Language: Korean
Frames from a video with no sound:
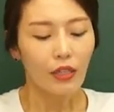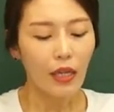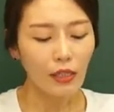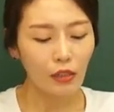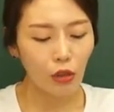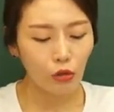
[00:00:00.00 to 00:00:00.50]

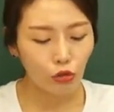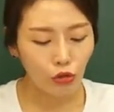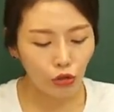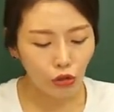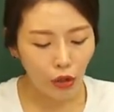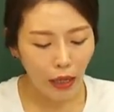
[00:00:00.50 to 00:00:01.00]
예를 들어
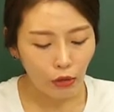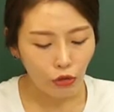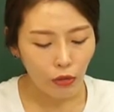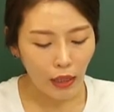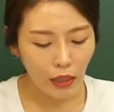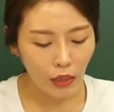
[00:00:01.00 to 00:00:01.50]
누군가
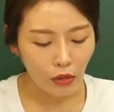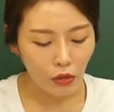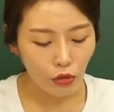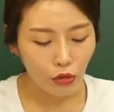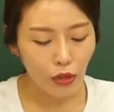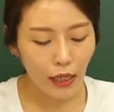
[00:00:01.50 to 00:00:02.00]
구하기
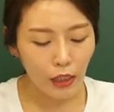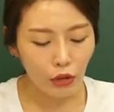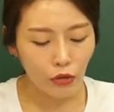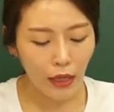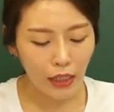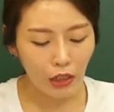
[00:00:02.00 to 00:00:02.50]
누군가를
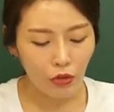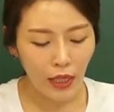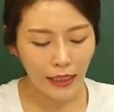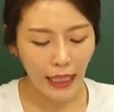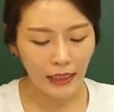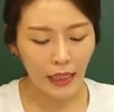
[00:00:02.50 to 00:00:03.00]
구하기
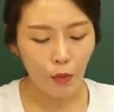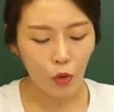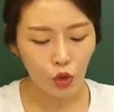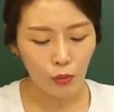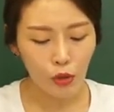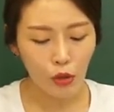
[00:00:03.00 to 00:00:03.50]
위해 자신의
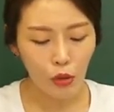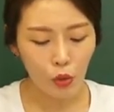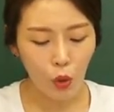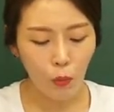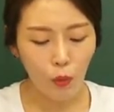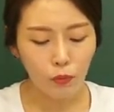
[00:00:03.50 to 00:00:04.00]
목숨을
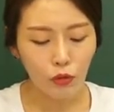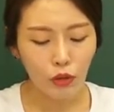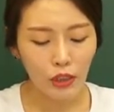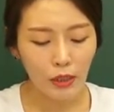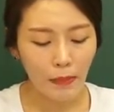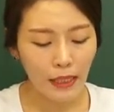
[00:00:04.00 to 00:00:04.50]
걸고 폭풍
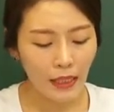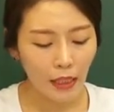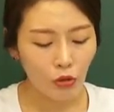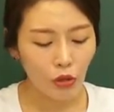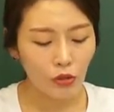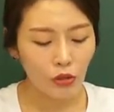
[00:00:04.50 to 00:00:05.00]
치는
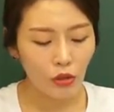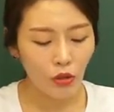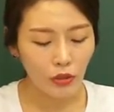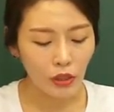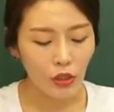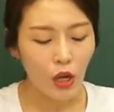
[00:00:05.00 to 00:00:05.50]
바닥에 뛰어드는
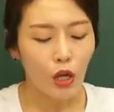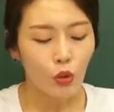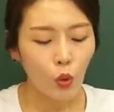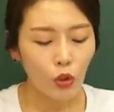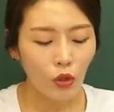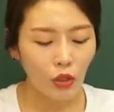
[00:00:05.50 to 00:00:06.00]
것은
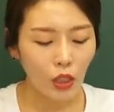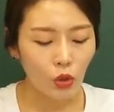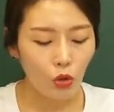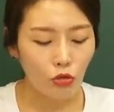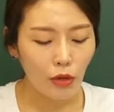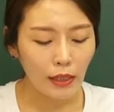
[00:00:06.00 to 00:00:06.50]
도덕이
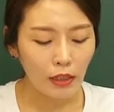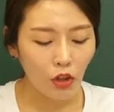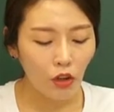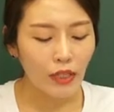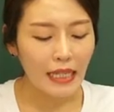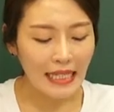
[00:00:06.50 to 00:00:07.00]
요구하는
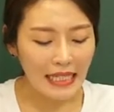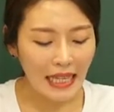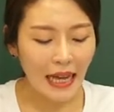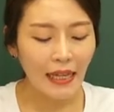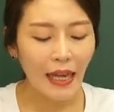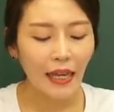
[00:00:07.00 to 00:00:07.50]
것
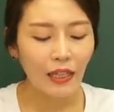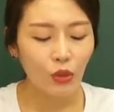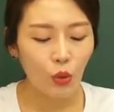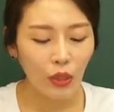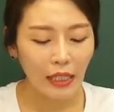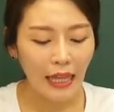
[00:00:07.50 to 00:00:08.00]
이상의
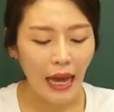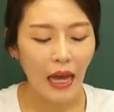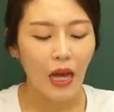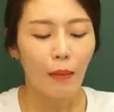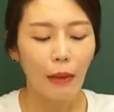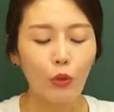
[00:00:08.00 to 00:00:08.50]
행동이다.
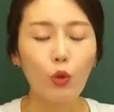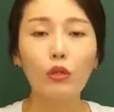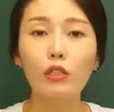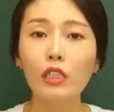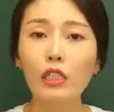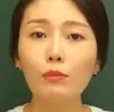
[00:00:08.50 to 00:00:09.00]
바로
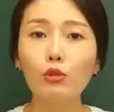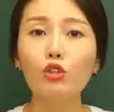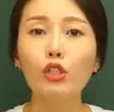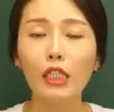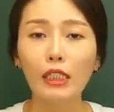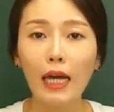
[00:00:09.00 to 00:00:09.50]

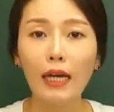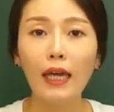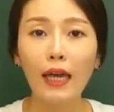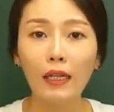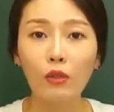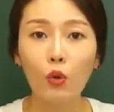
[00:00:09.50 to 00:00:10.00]
의무
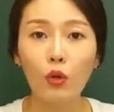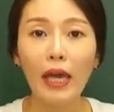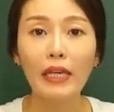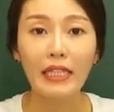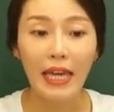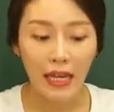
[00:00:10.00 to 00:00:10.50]
이상의
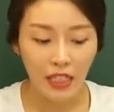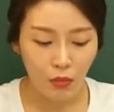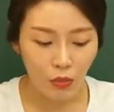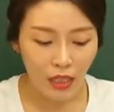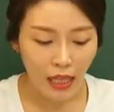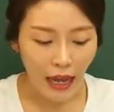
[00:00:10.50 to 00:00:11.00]
행동의
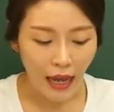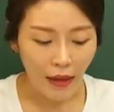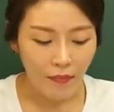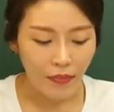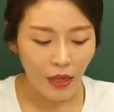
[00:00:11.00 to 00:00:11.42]
예시입니다.